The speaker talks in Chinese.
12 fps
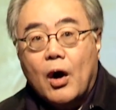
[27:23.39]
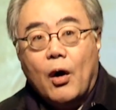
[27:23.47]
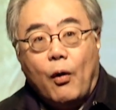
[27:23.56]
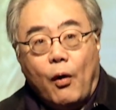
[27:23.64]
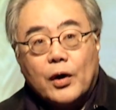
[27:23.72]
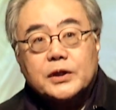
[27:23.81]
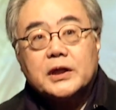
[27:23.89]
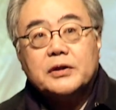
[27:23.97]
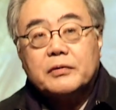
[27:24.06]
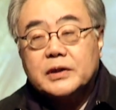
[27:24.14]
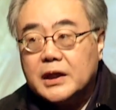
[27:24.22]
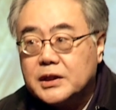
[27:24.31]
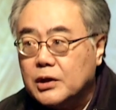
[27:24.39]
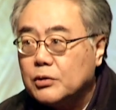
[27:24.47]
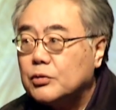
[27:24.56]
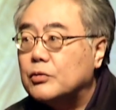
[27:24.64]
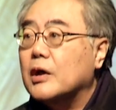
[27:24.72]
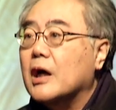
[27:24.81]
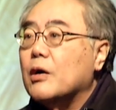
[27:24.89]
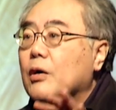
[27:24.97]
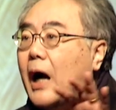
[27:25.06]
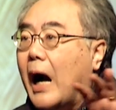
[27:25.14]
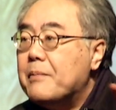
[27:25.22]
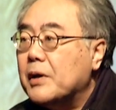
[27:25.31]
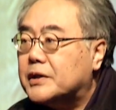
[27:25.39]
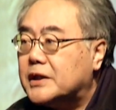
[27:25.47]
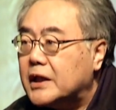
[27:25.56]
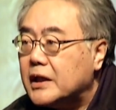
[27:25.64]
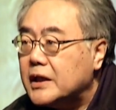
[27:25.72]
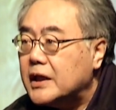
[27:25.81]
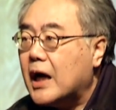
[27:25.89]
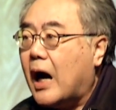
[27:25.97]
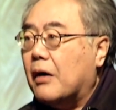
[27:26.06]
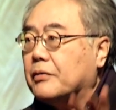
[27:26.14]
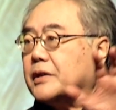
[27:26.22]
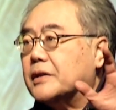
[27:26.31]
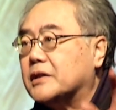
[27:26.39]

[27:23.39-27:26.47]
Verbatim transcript: 或许有些基督徒还没有清理好的，